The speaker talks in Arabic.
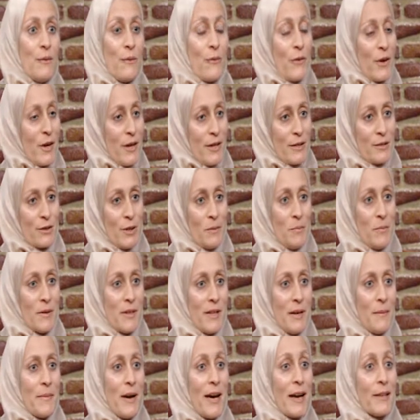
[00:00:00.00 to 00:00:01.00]
فالطب
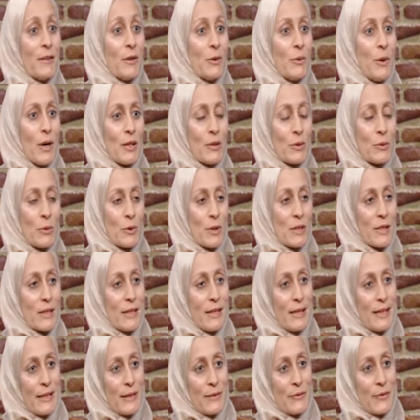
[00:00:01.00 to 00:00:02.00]
ده بقى دلوقتي
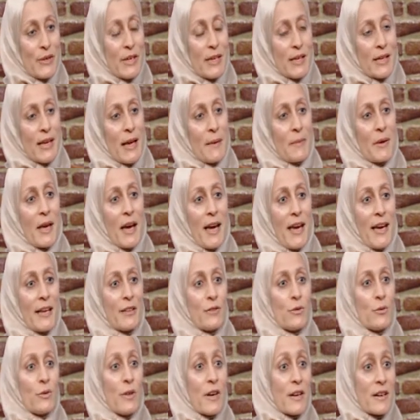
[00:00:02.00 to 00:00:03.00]
اوريدي في جامعات
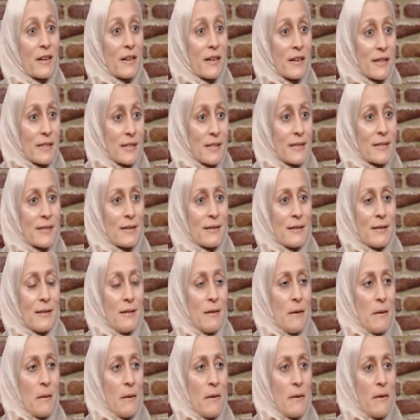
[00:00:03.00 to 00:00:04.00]
تدرس
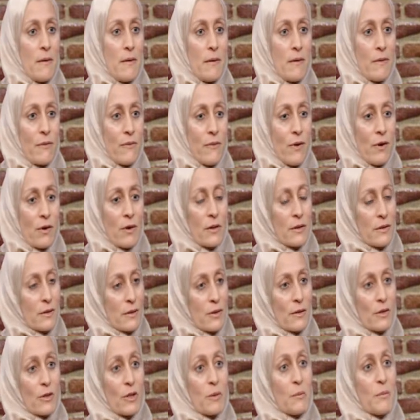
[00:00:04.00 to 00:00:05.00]
فقط
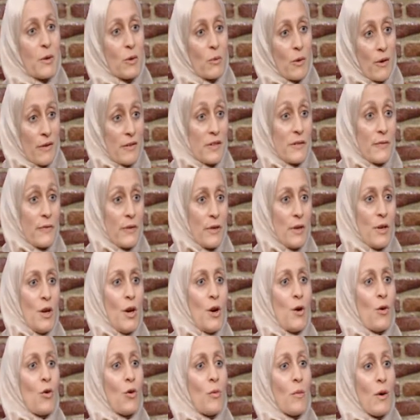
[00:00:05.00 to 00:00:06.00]
الطب الوظيفي
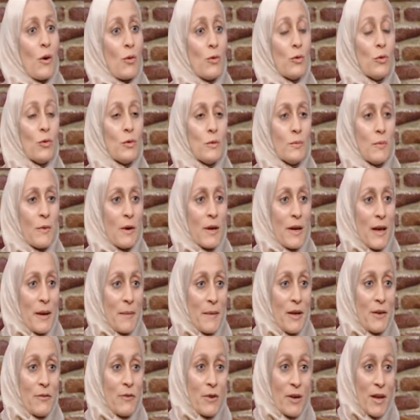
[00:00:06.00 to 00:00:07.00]
وموجود
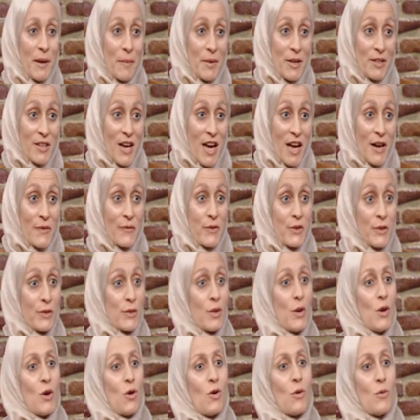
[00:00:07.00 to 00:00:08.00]
كمان في جامعه هارفارد
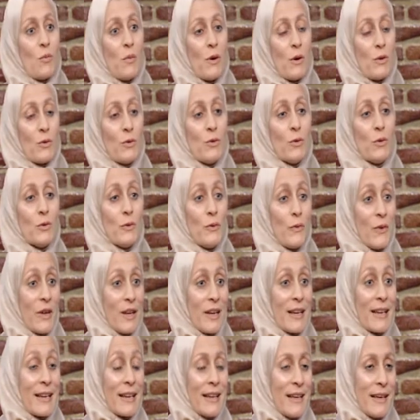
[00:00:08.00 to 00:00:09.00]
وموجود
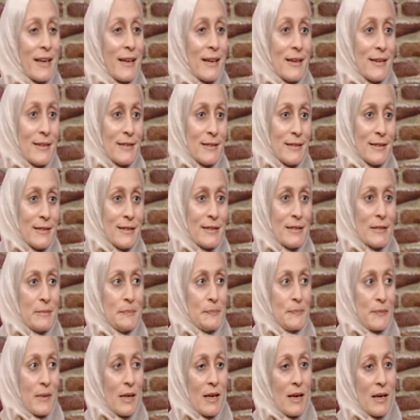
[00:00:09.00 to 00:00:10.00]
في آه،
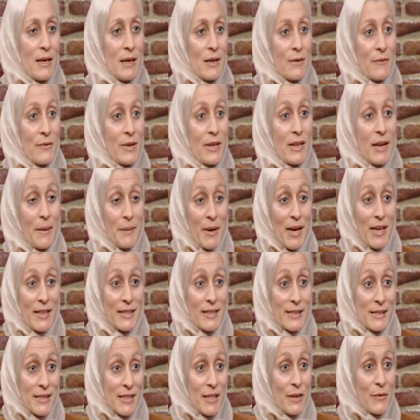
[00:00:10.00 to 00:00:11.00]
آه، في جامعات
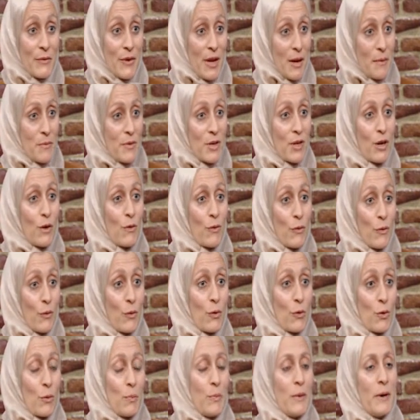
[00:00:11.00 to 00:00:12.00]
كتيره في امريكا وفي
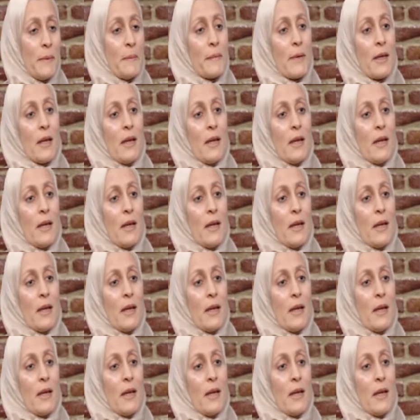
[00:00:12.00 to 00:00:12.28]
اوروبا